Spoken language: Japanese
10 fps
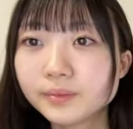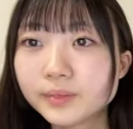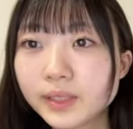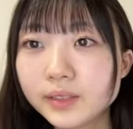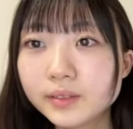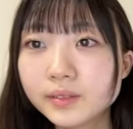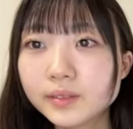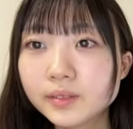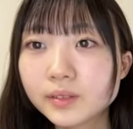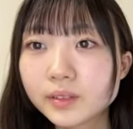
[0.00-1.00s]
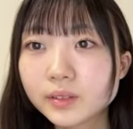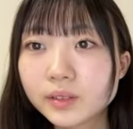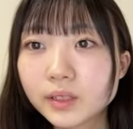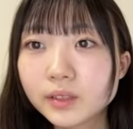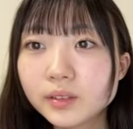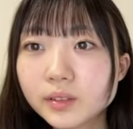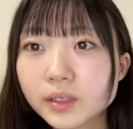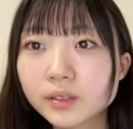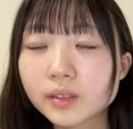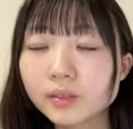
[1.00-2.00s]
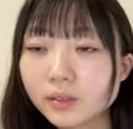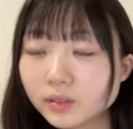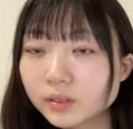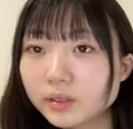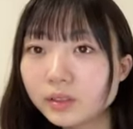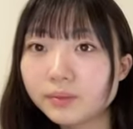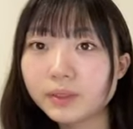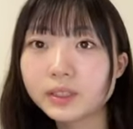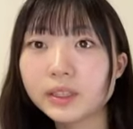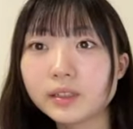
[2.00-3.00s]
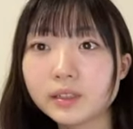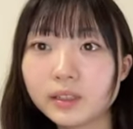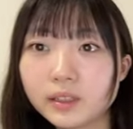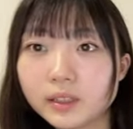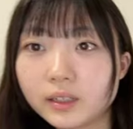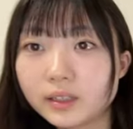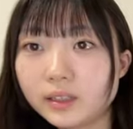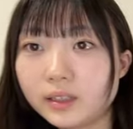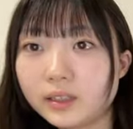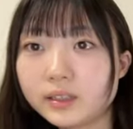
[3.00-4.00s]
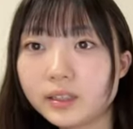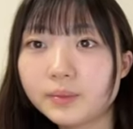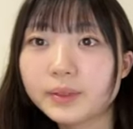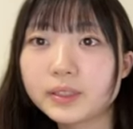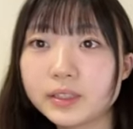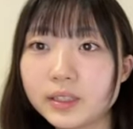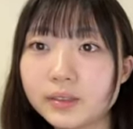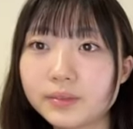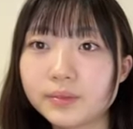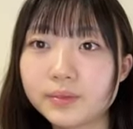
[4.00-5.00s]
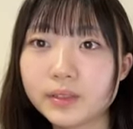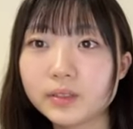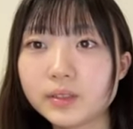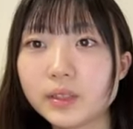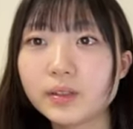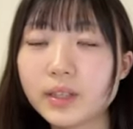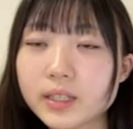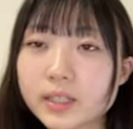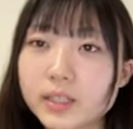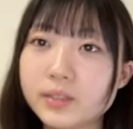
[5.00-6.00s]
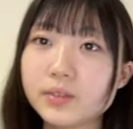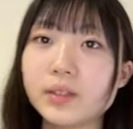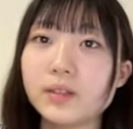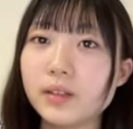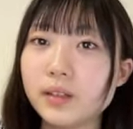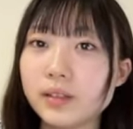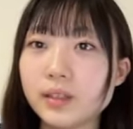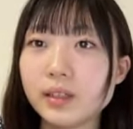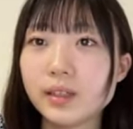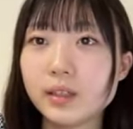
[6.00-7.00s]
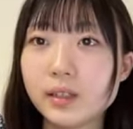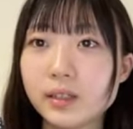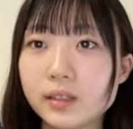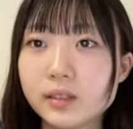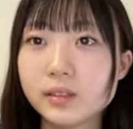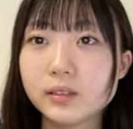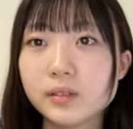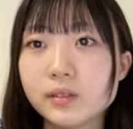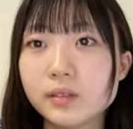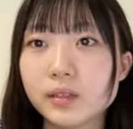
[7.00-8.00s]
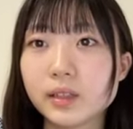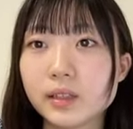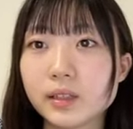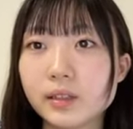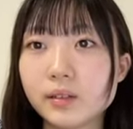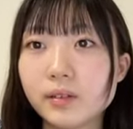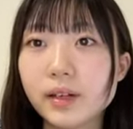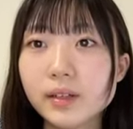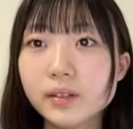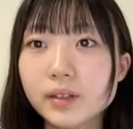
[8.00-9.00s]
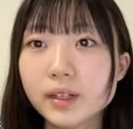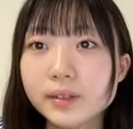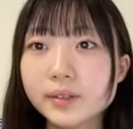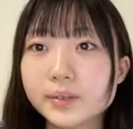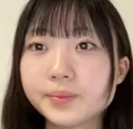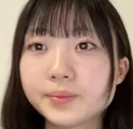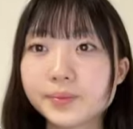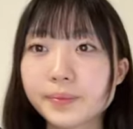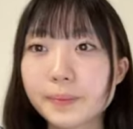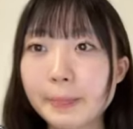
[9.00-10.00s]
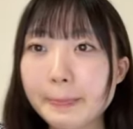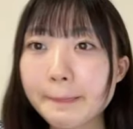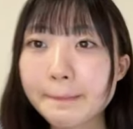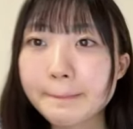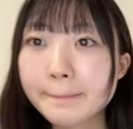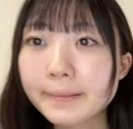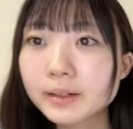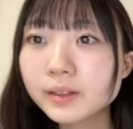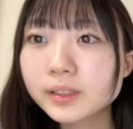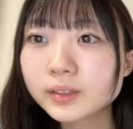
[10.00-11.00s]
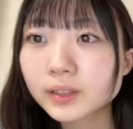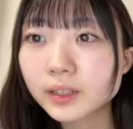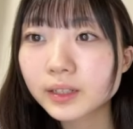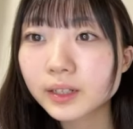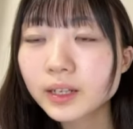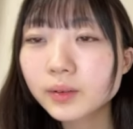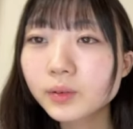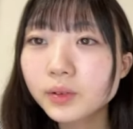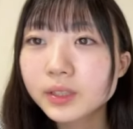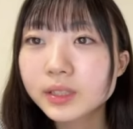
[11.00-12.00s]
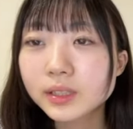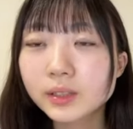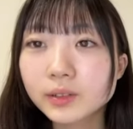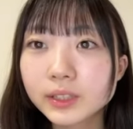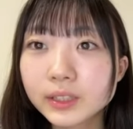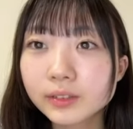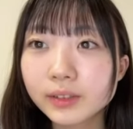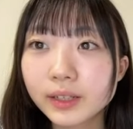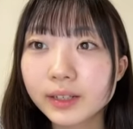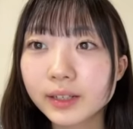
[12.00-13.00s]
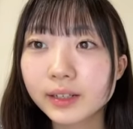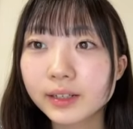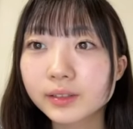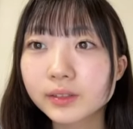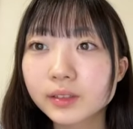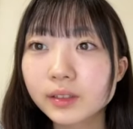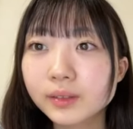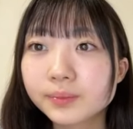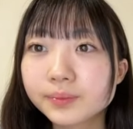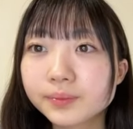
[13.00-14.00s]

おはようそうテスト週間とかは本当にマジで寝ちゃいますしそうだよね確かにそうだよね15分とかだったら「おはようおはよう」ココイチのおかげでカレーココイチって美味しいよねカレー本当に